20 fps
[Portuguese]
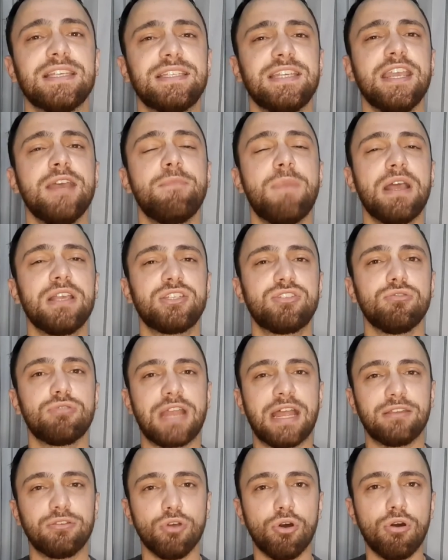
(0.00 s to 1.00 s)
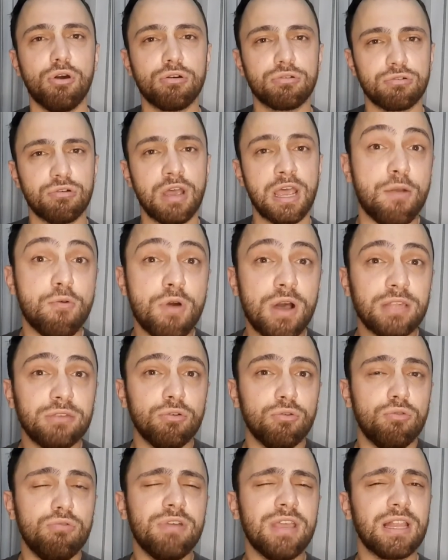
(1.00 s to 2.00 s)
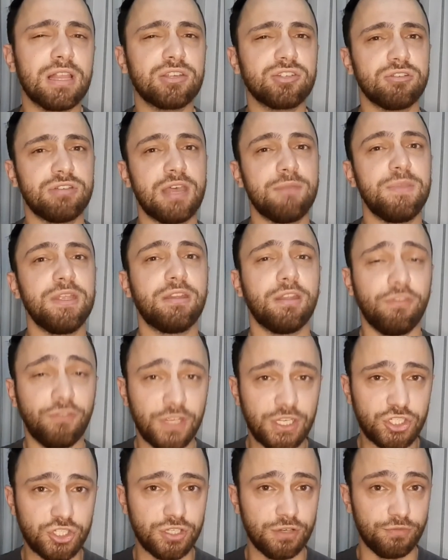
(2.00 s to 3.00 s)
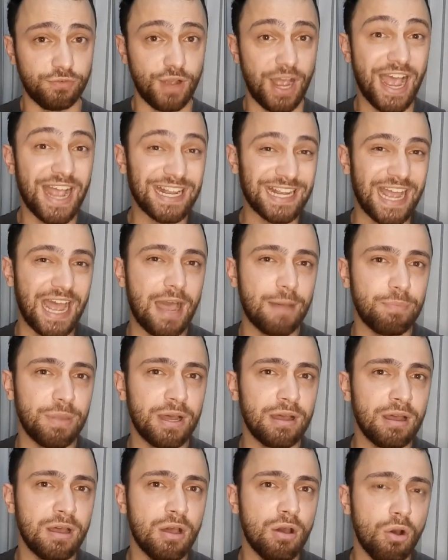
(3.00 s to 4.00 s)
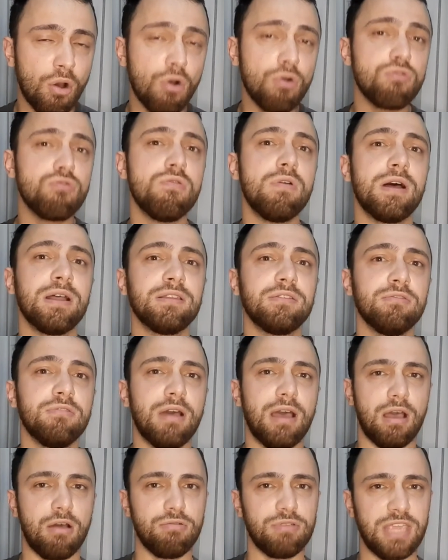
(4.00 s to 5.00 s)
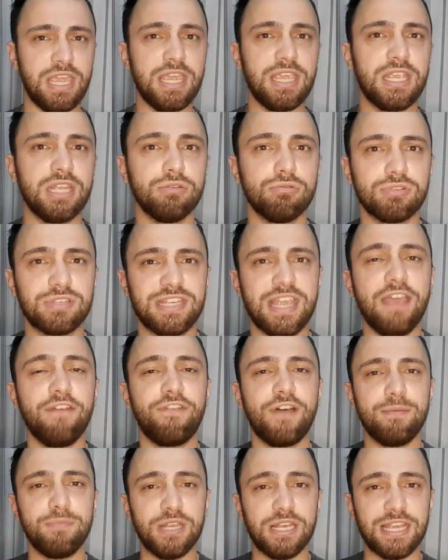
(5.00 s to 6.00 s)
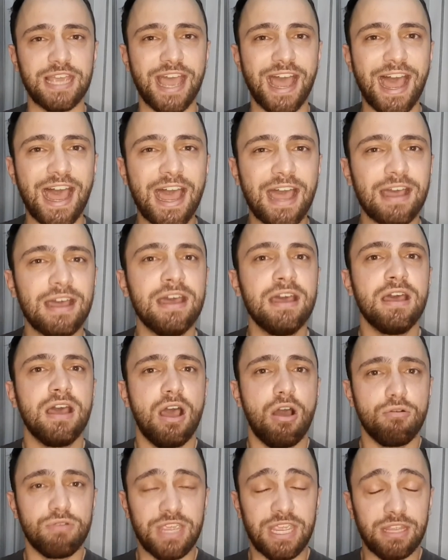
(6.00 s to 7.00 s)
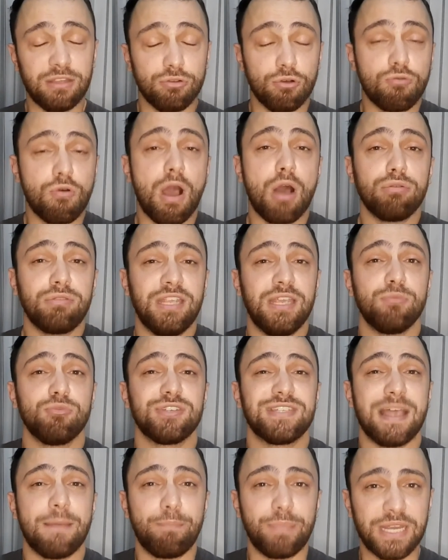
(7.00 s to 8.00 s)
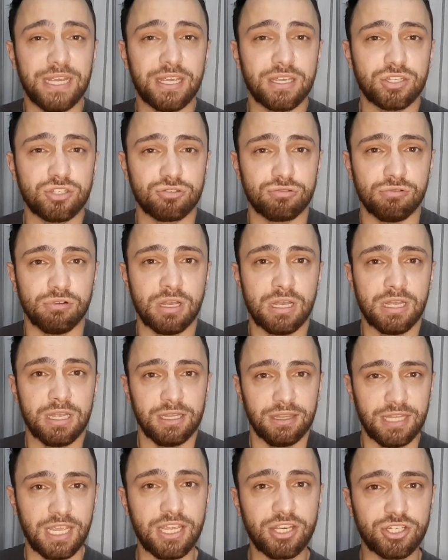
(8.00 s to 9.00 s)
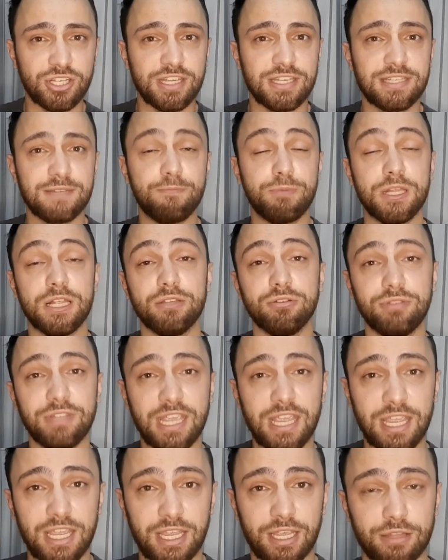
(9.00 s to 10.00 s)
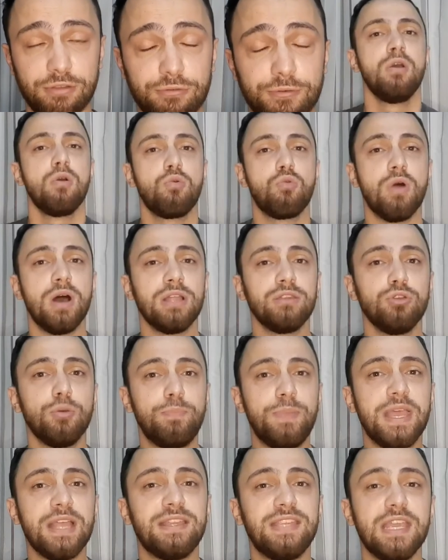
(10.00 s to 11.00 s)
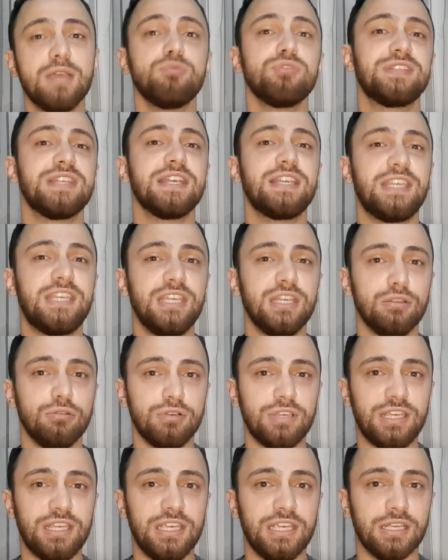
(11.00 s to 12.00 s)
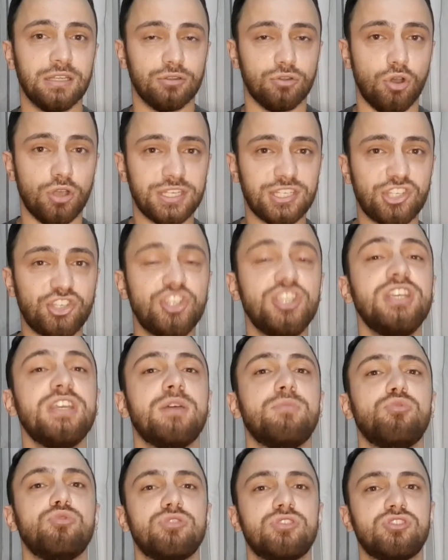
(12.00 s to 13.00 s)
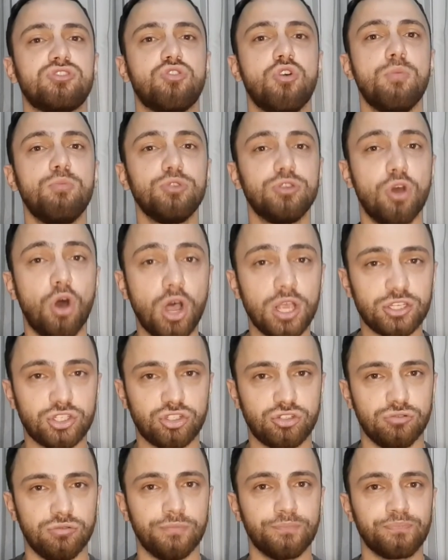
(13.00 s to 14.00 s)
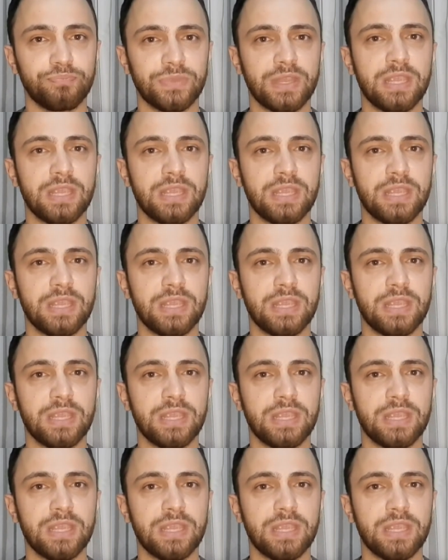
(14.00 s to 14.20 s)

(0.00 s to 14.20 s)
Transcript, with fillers: ser mais duradouro, é quando um relacionamento afetivo acaba ou quando alguém que nos é familiar, alguém do qual temos apreço, deixa esse plano terreno. Quando perdemos aquilo que nós tínhamos como nosso,